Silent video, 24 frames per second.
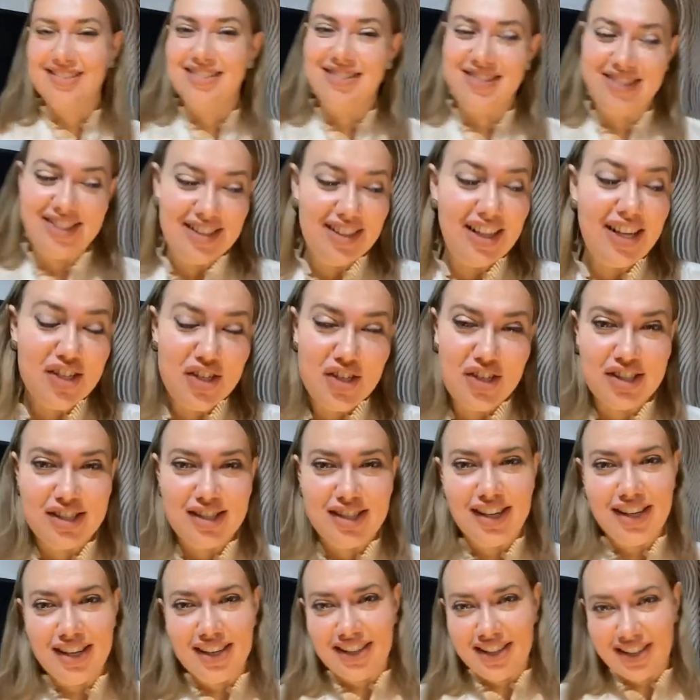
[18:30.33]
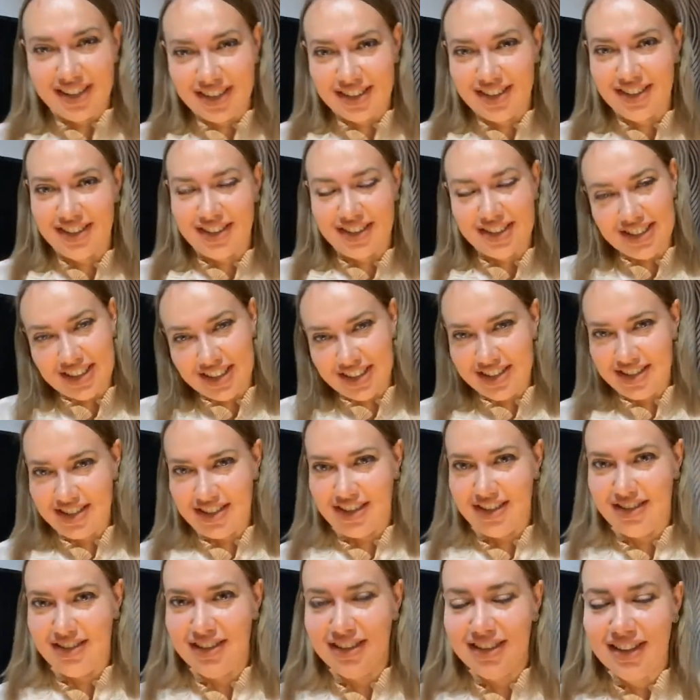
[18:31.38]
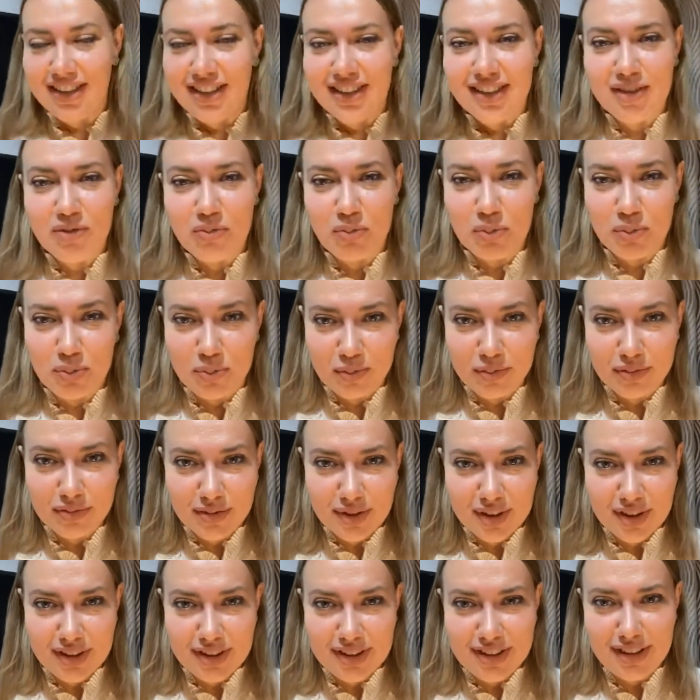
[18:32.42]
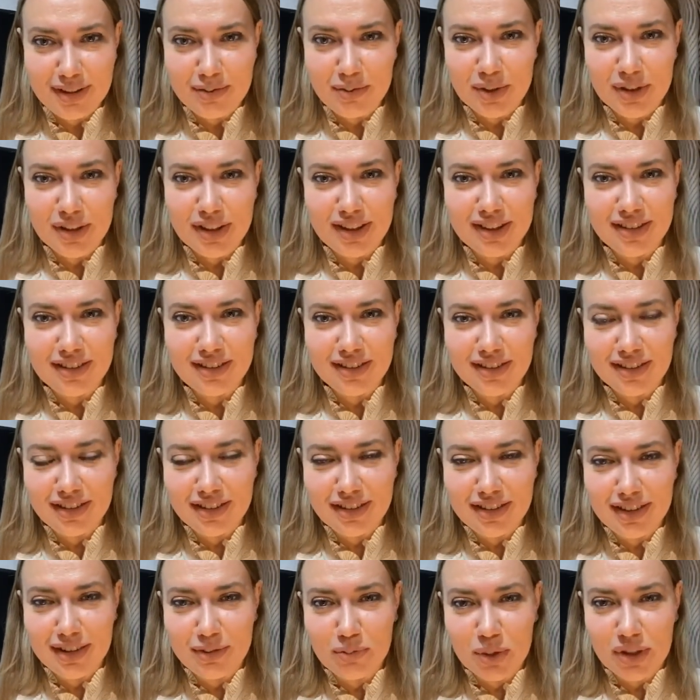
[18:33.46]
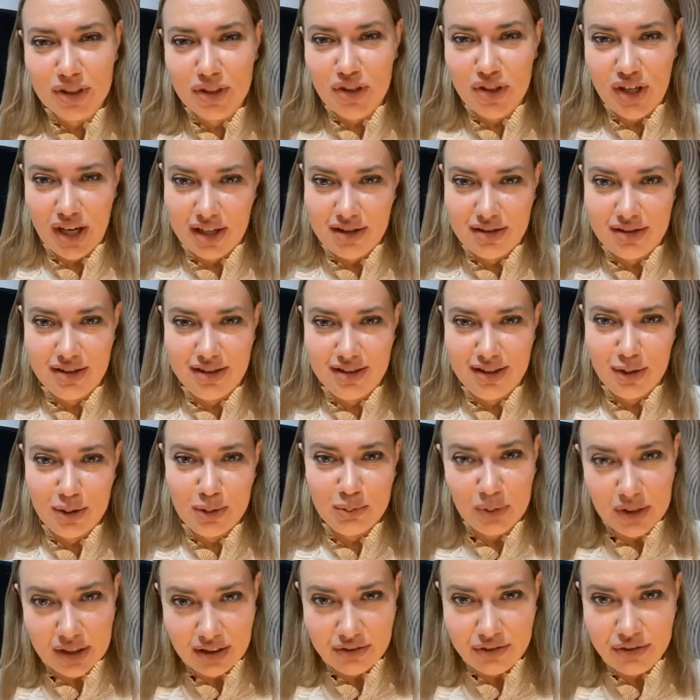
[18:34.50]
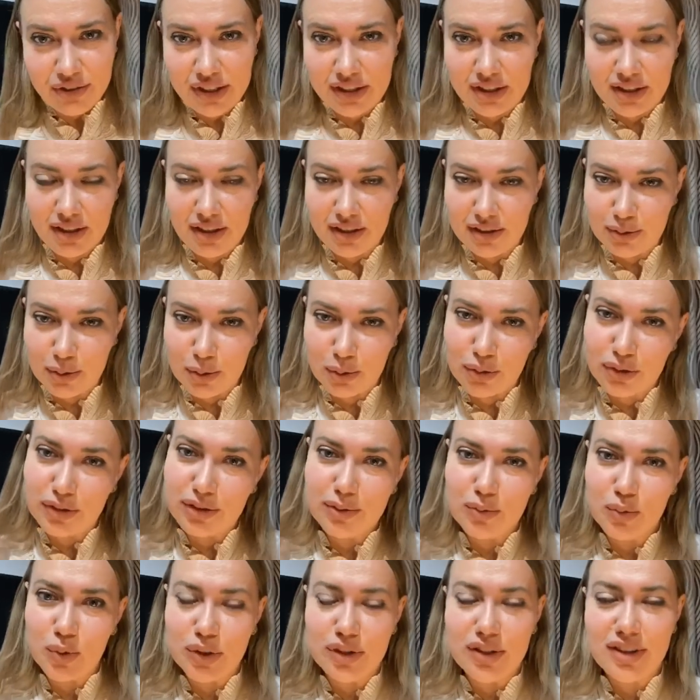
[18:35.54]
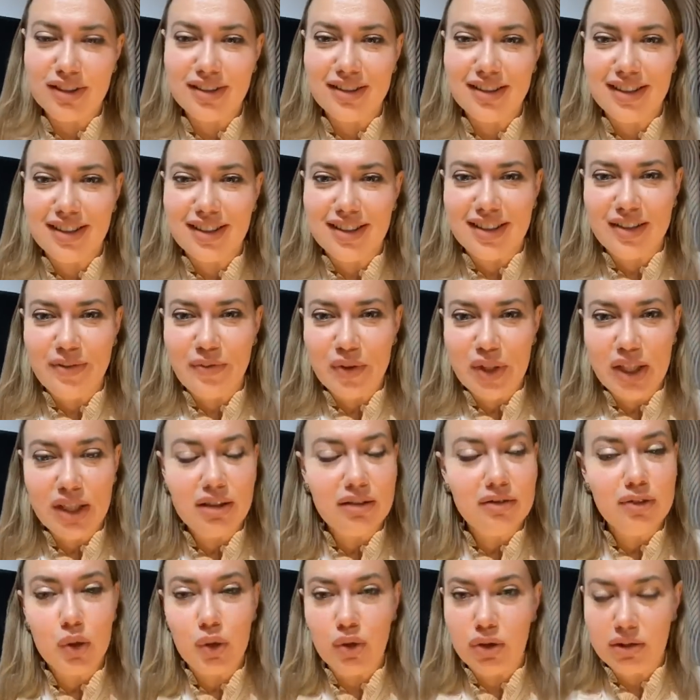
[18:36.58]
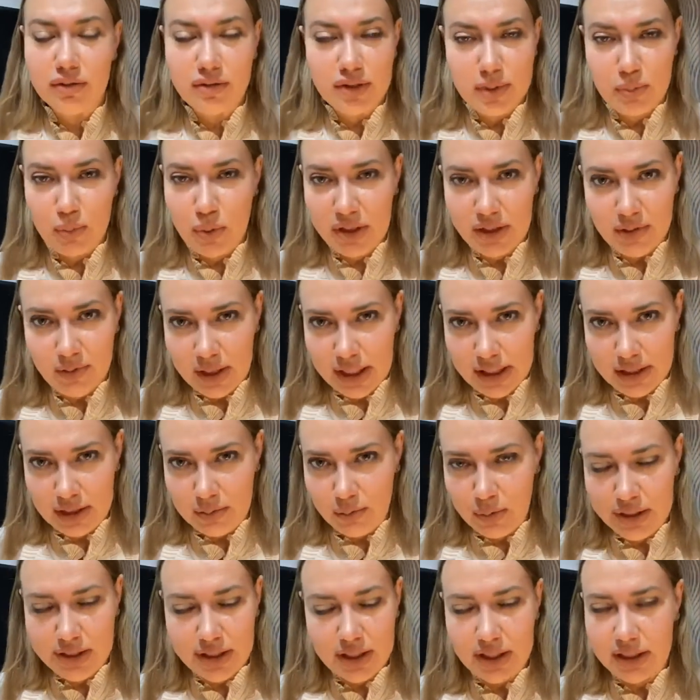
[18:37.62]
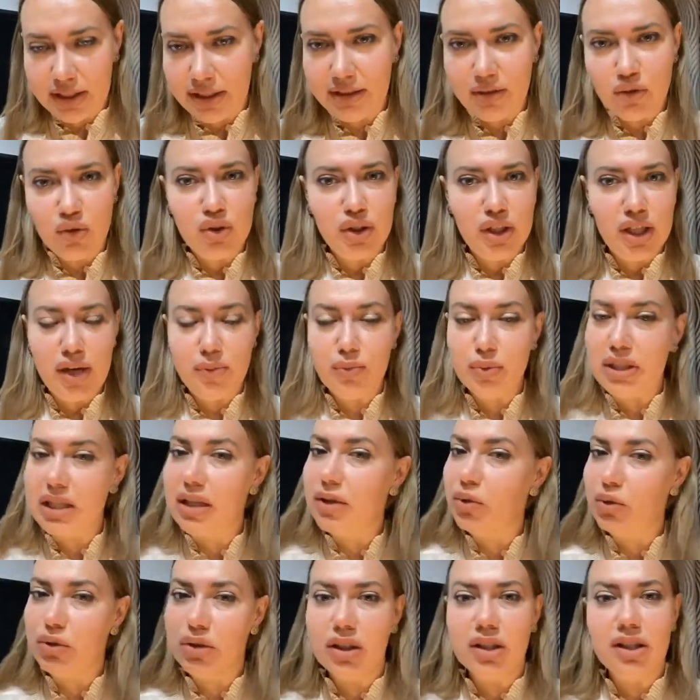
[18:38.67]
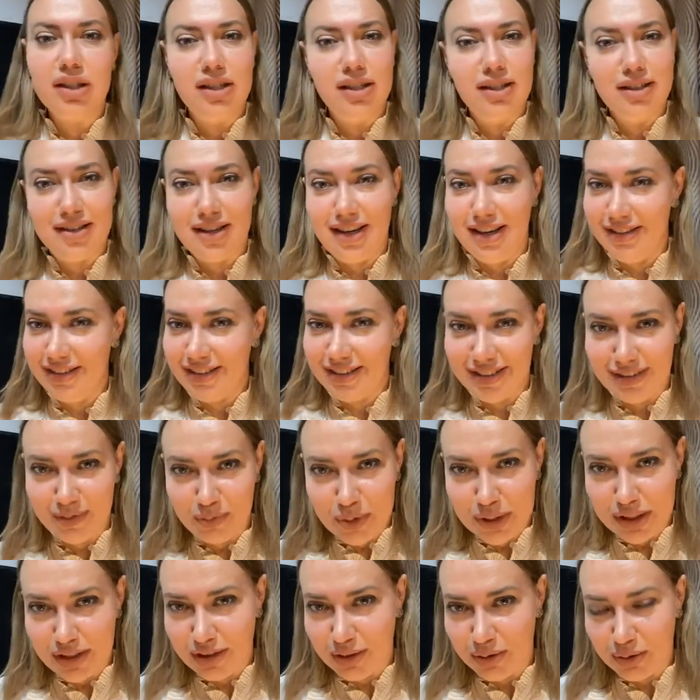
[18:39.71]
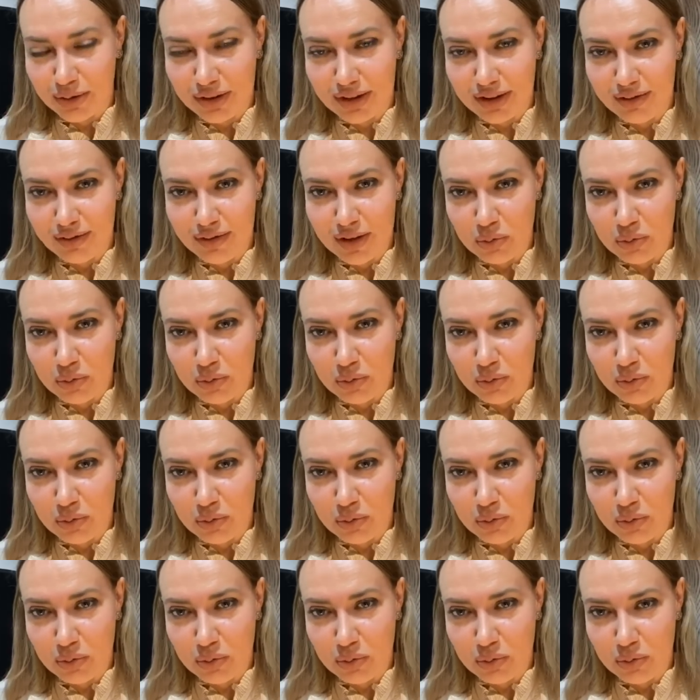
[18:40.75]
Взяла сейчас и рассказала интимную, часть. Надеюсь, меня фенхель тут не смотрит. Но я говорю, не воспринимайте близко к сердцу, я абсолютно толерантна, абсолютно.